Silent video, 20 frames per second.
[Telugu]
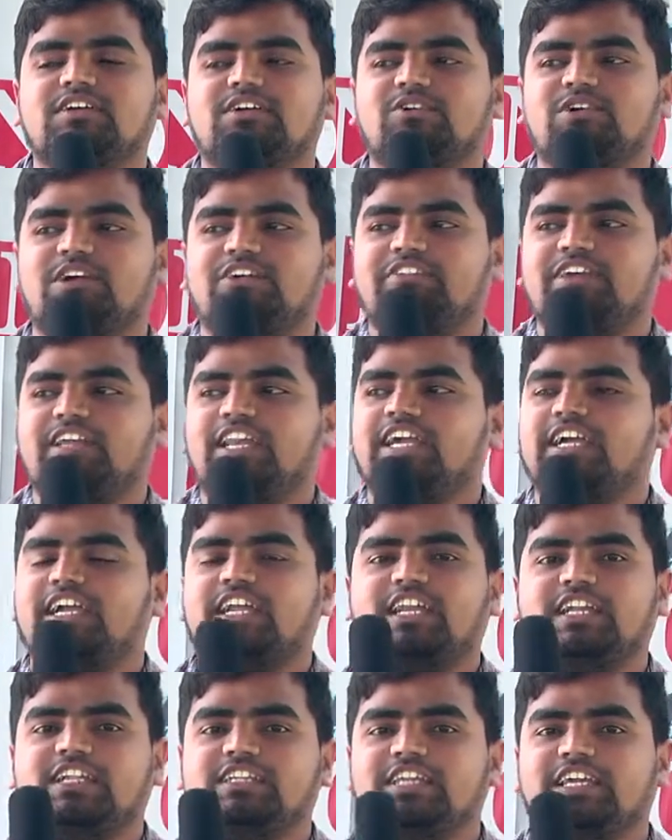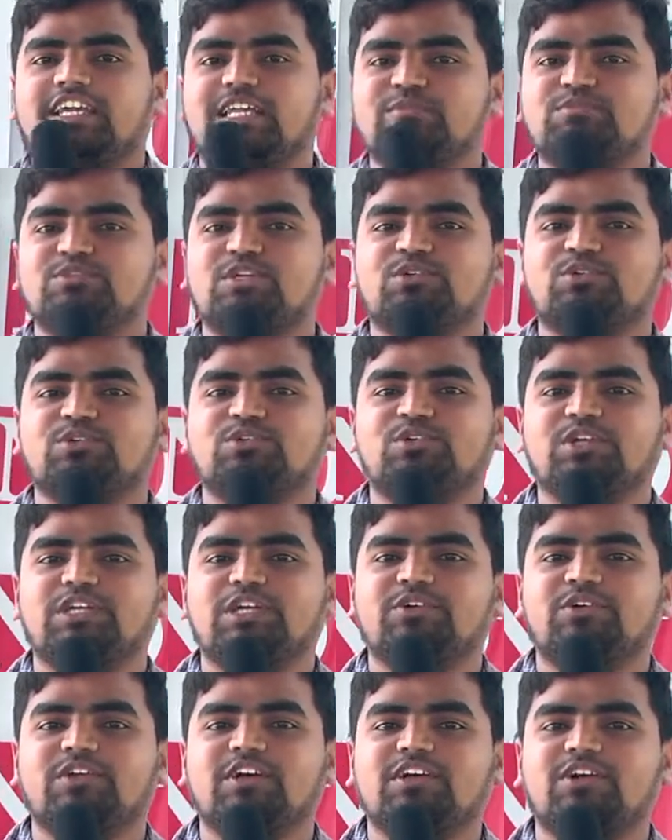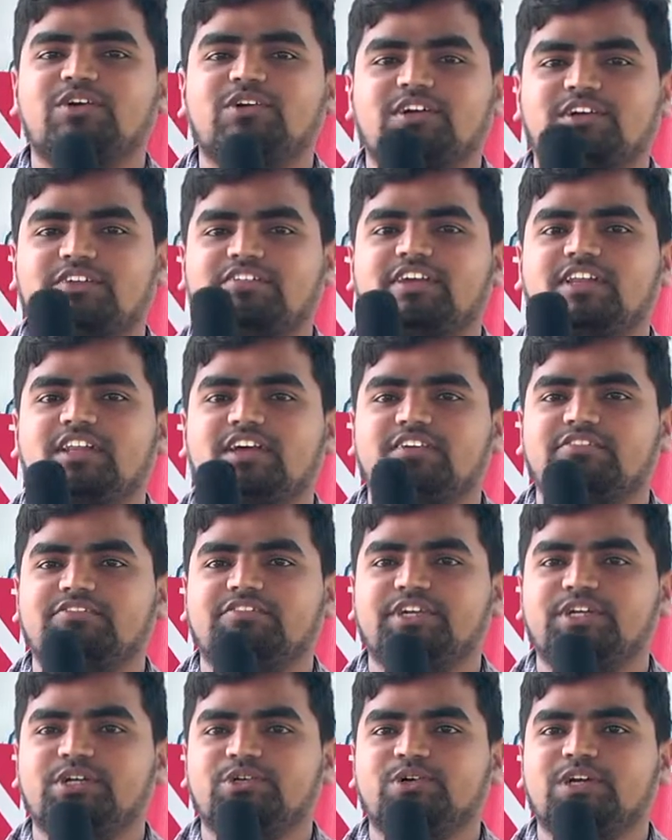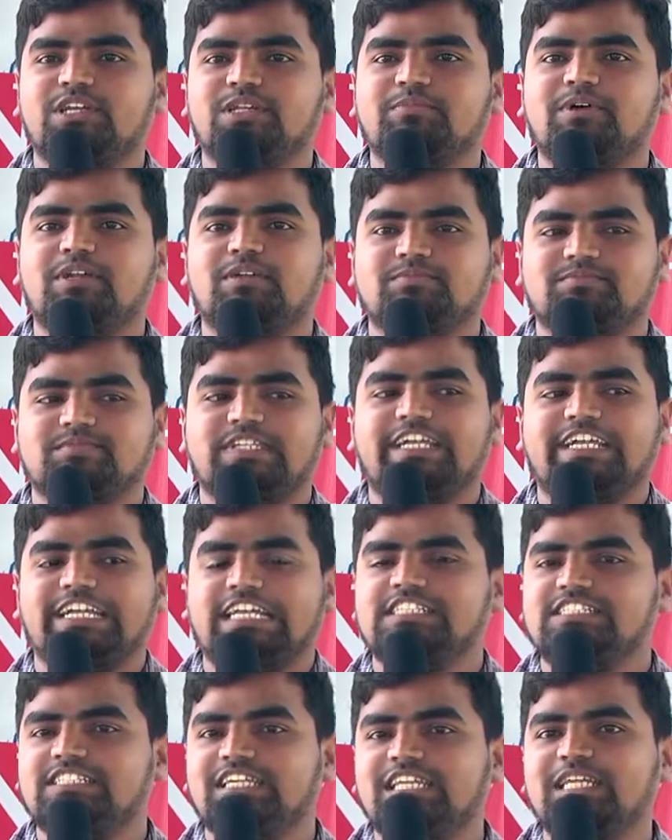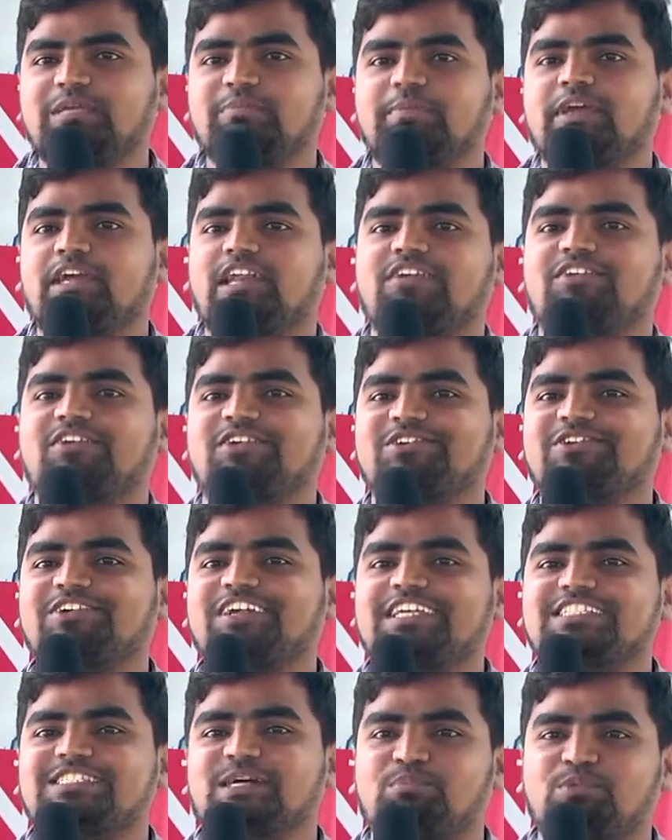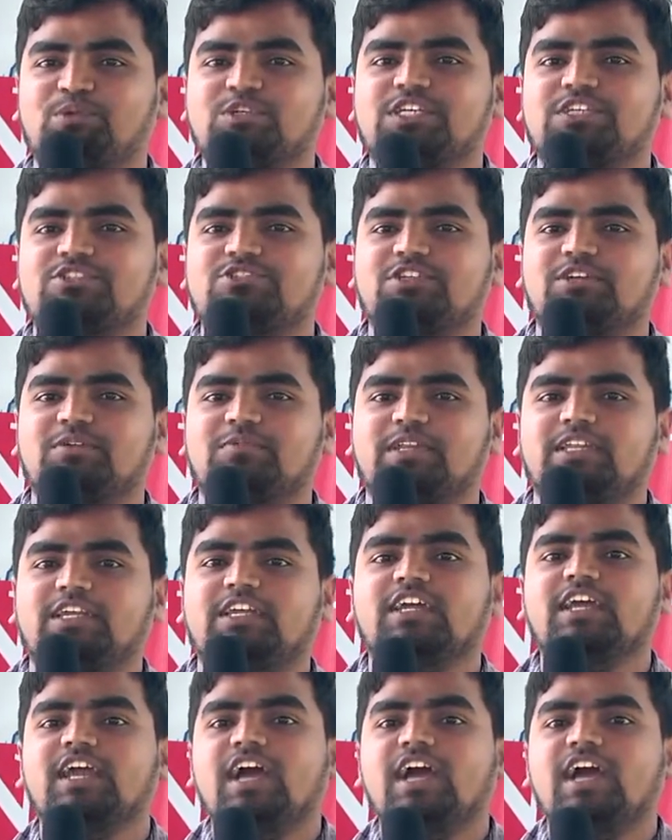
ఒకవేళ ఎక్కడైనా నేరం జరుగుతుంటే కూడా ఒకవేళ వీటు అని మనం అట్లీస్ట్ డీపీ అయినా పెట్టుకుంటే సపోర్ట్ చేస్తున్నామని